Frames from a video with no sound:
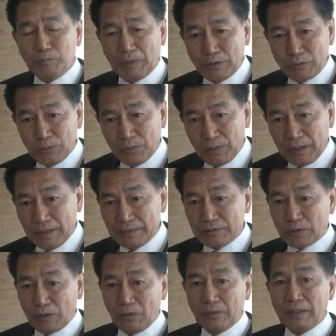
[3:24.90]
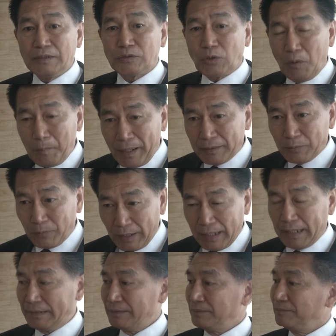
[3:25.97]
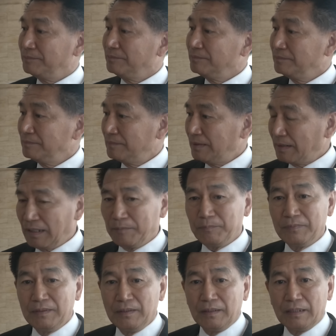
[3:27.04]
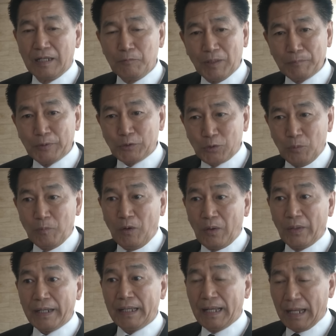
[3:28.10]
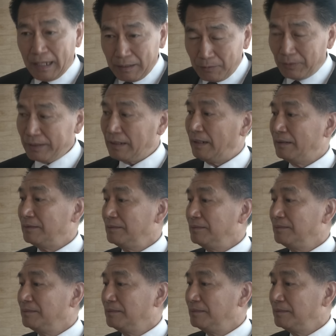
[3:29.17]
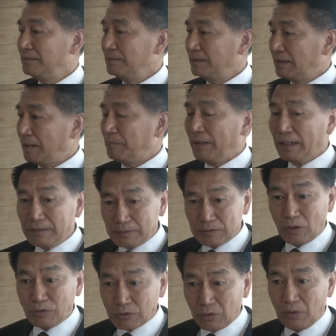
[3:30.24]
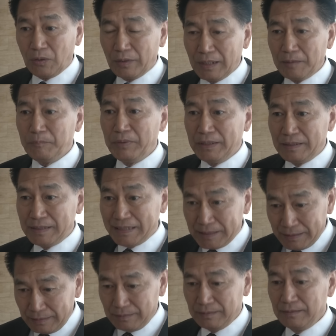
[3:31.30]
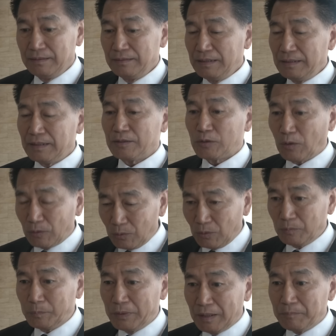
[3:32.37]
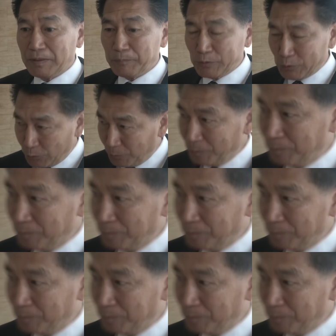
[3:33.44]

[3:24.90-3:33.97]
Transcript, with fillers: มันจุจอดรถได้ 2,000 กว่าคันนะครับในวันประชุมขอแค่ 500 คันนะครับให้สสเขาได้มีที่ที่จะจอดรถเพื่อมาประชุ